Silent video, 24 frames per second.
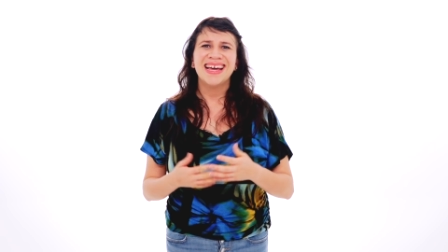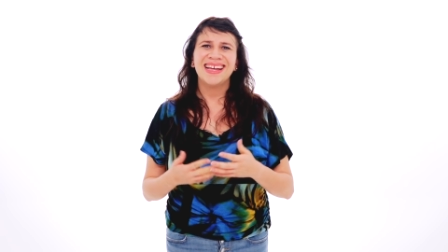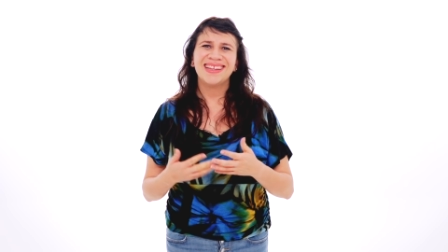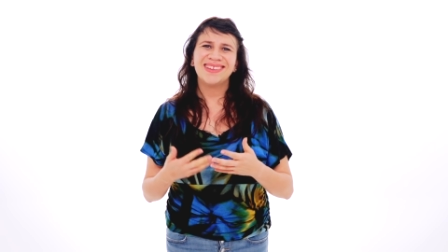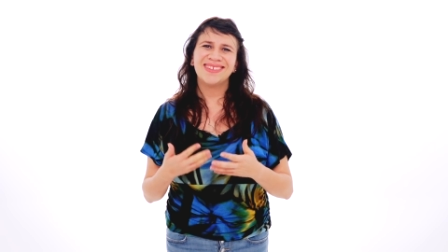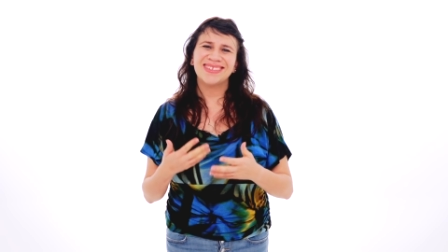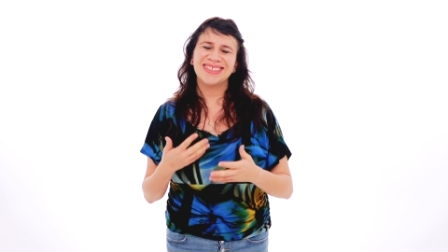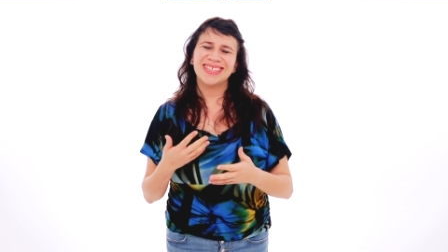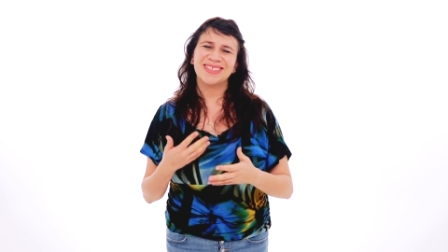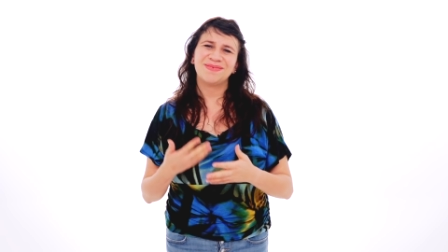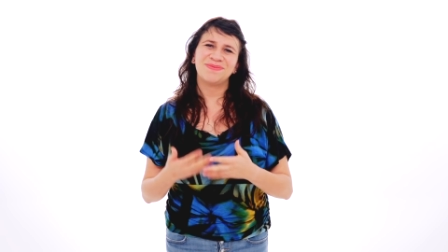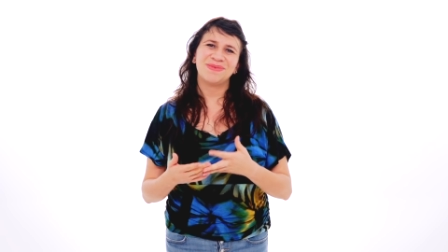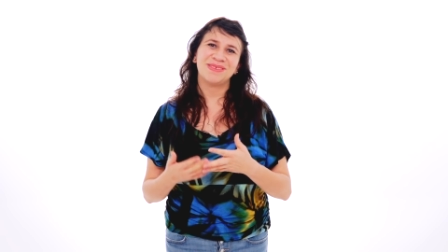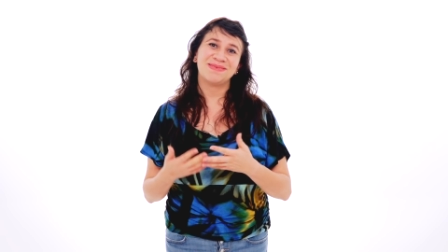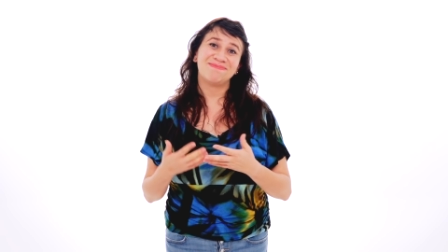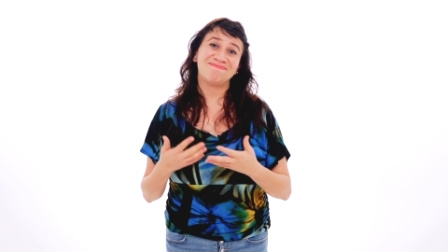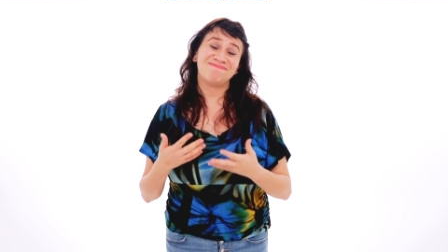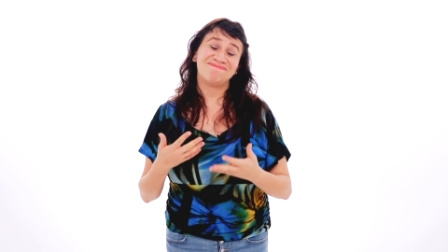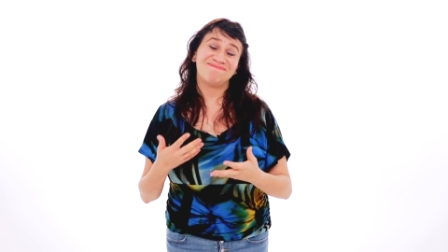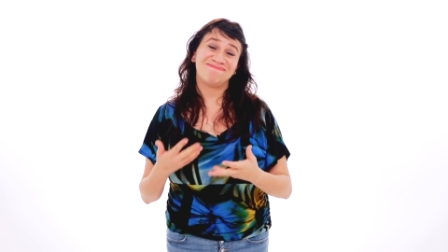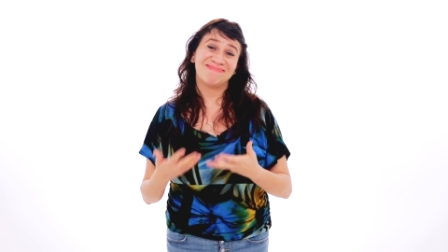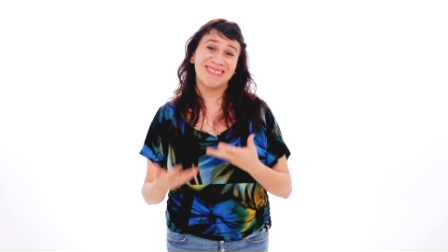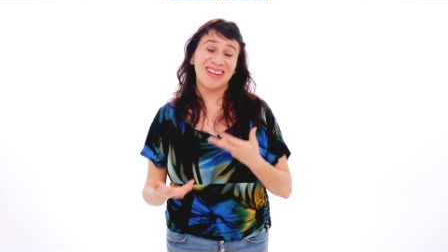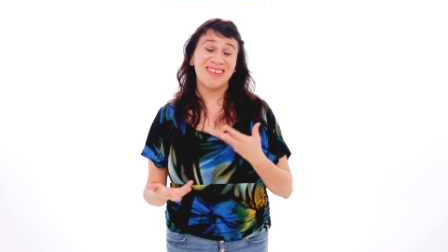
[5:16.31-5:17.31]
Entonces, pues
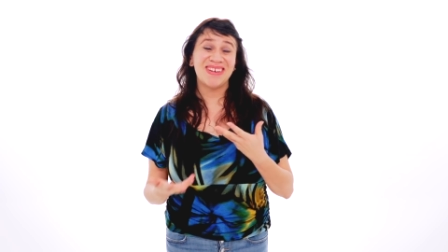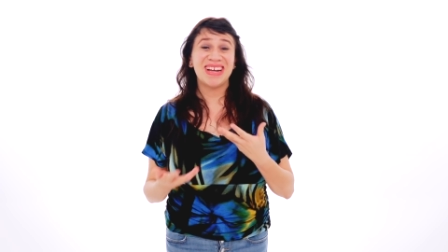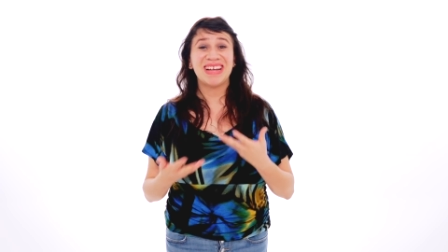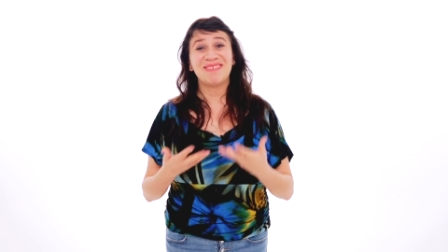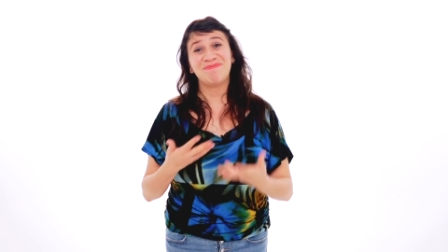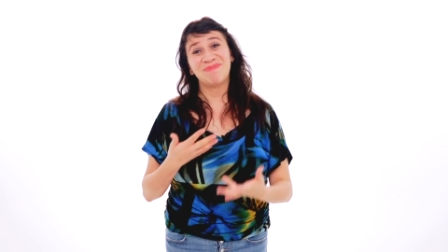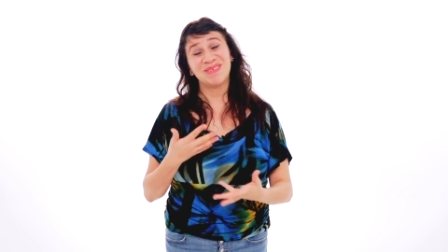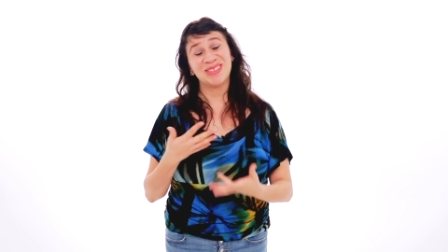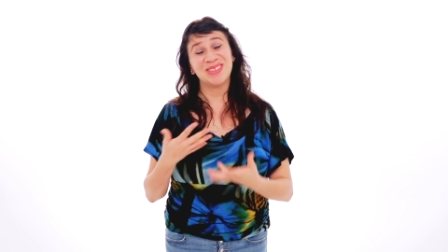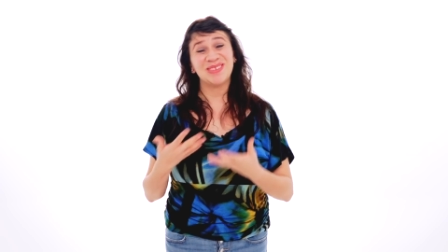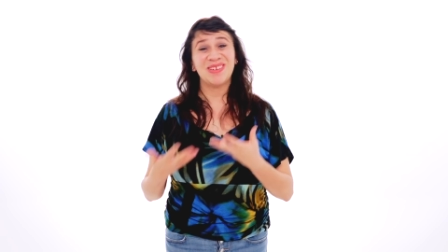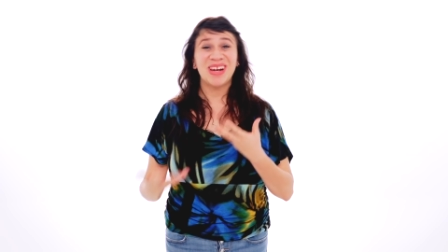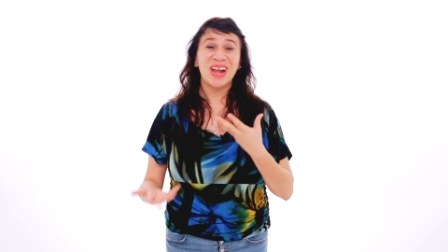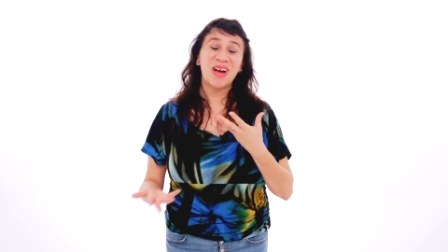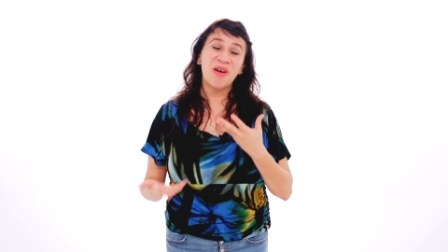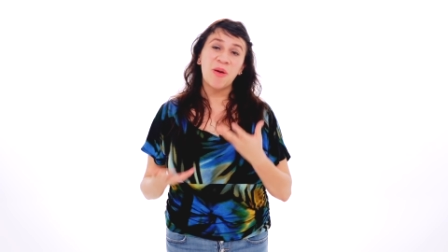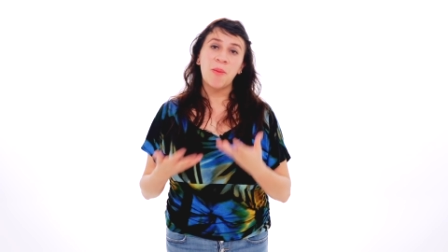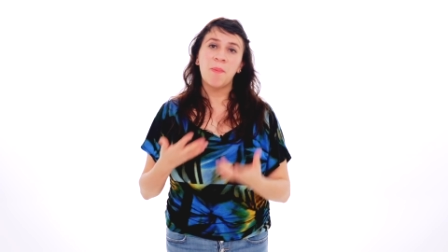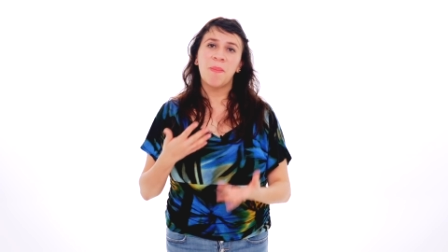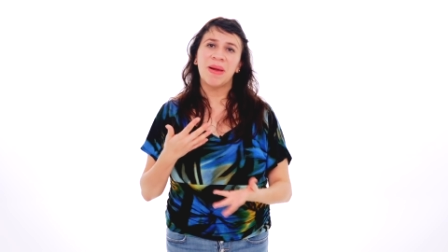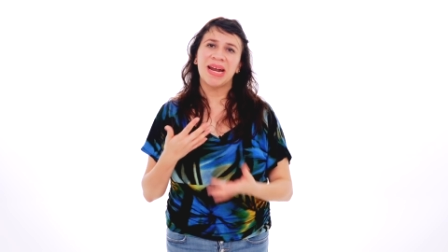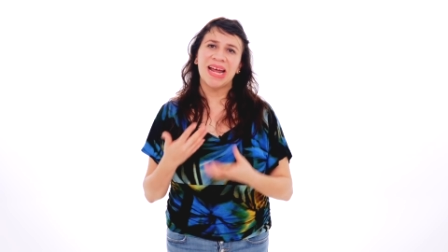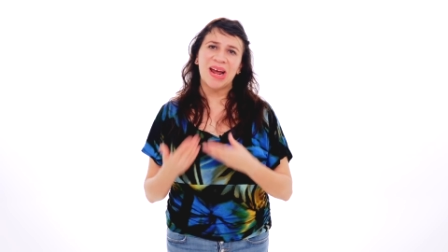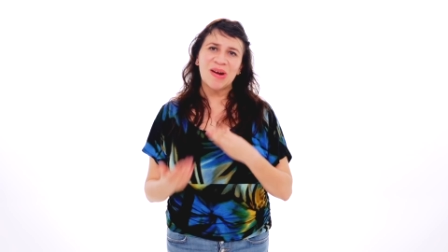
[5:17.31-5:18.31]
creo que pues no la
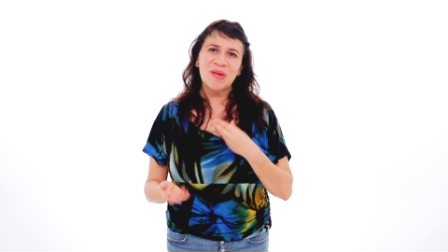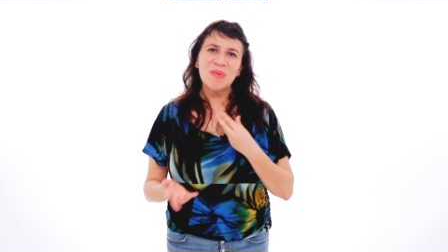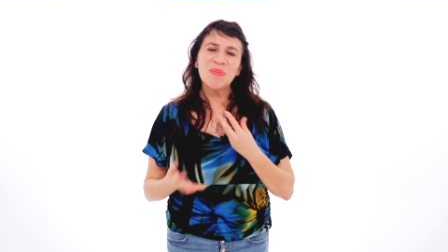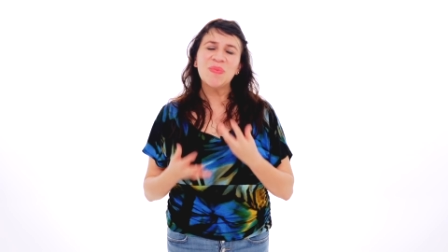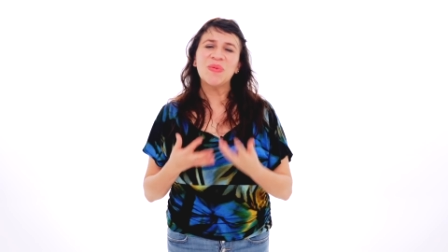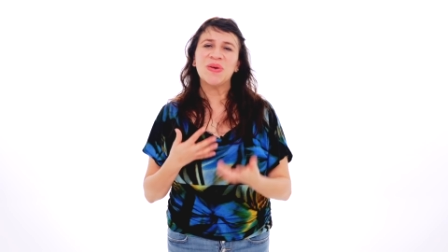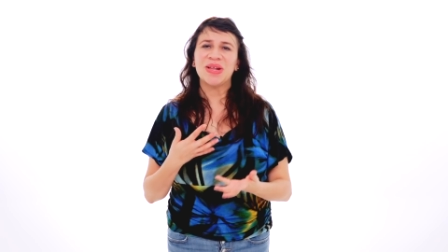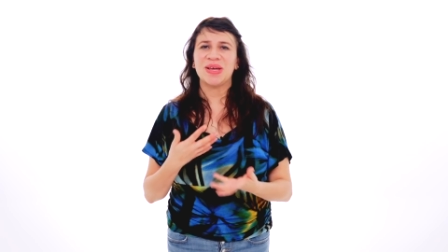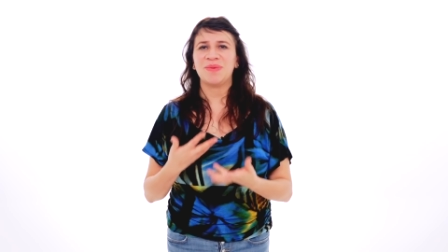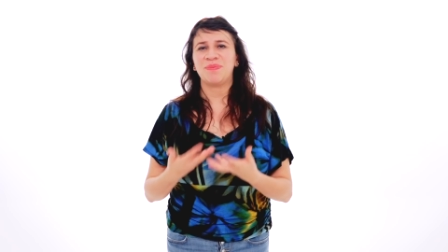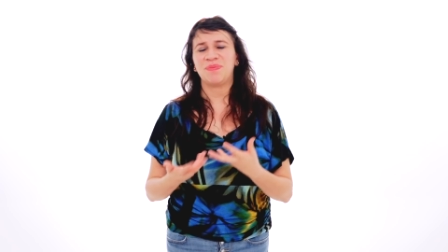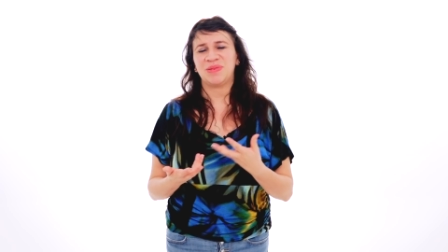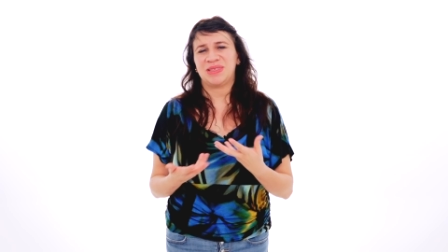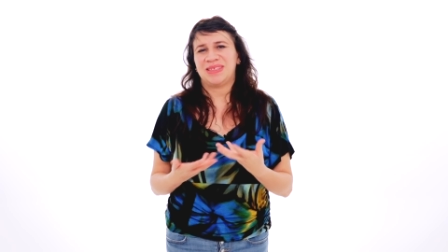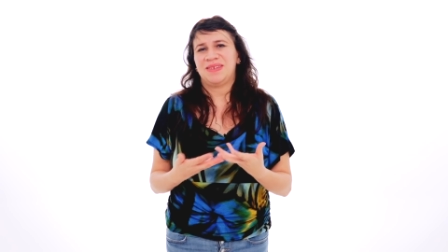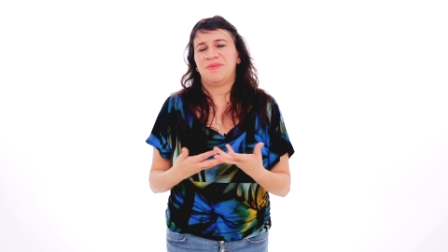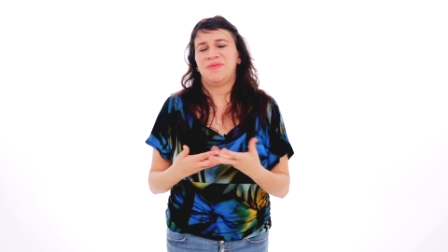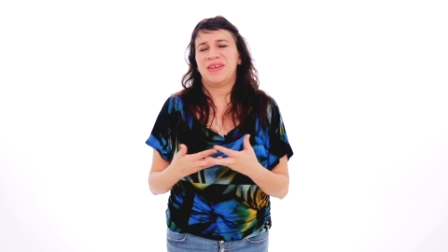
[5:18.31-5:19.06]
compararon porque pues